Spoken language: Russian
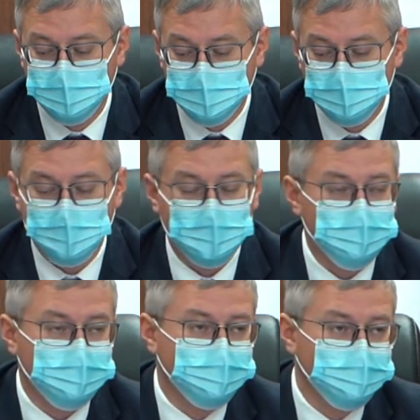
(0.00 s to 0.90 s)
Потому что,
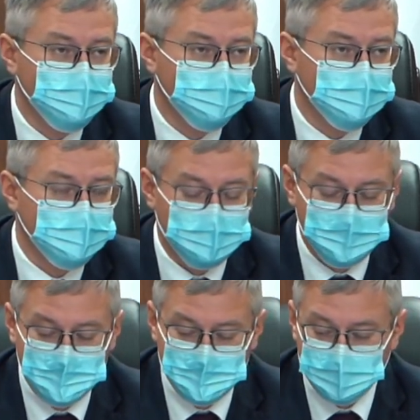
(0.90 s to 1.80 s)
конечно, в ФАПе это
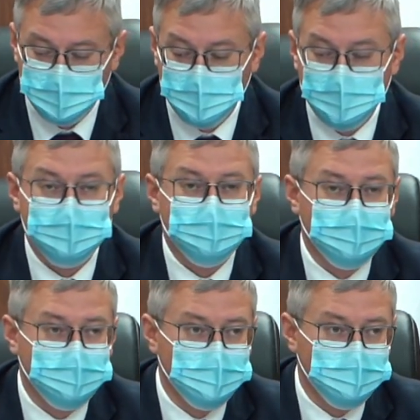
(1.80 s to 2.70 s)
такое
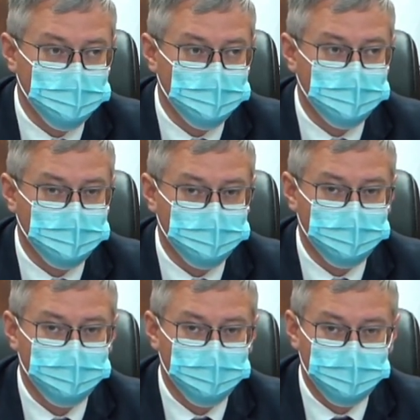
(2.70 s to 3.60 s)
экстренное решение,
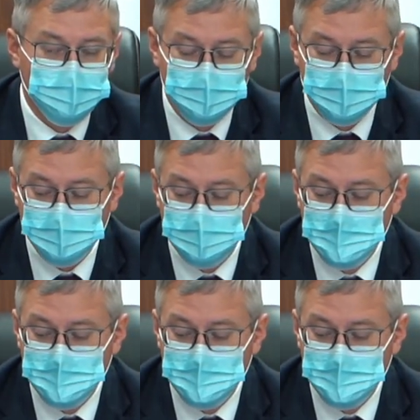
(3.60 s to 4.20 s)
которое было принято